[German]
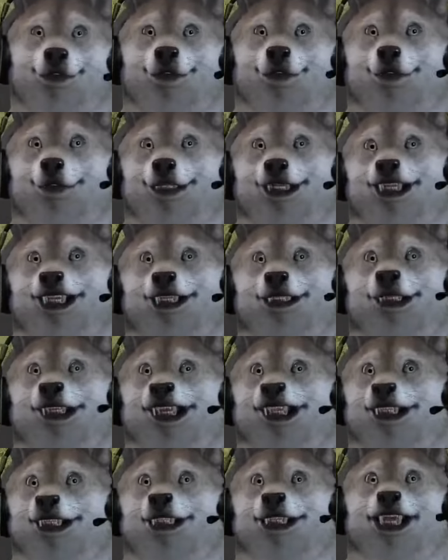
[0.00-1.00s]
ich
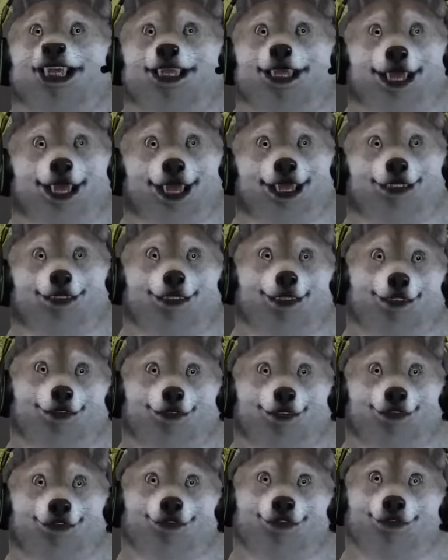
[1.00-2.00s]
werde dann auch ähm,
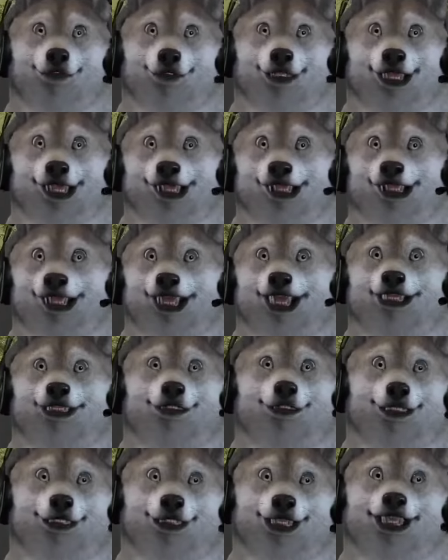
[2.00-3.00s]
Streams machen,
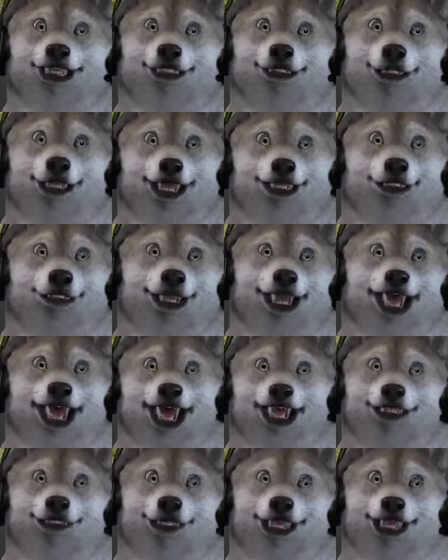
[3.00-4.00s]
wo wir zum Beispiel
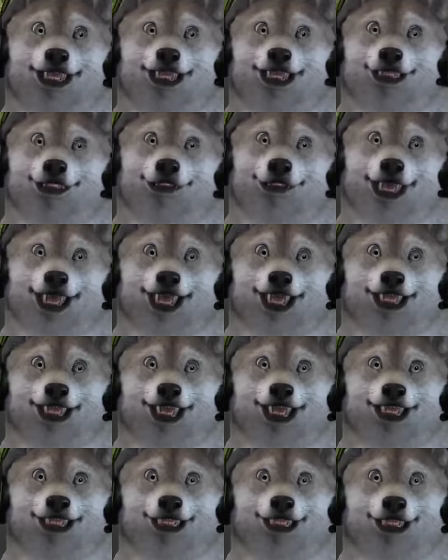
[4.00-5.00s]
alle miteinander Mais
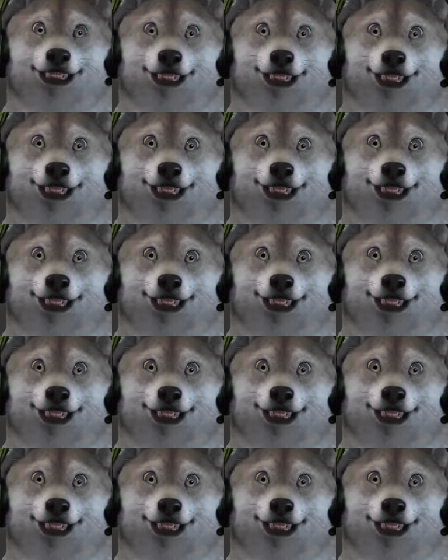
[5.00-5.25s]
häckseln.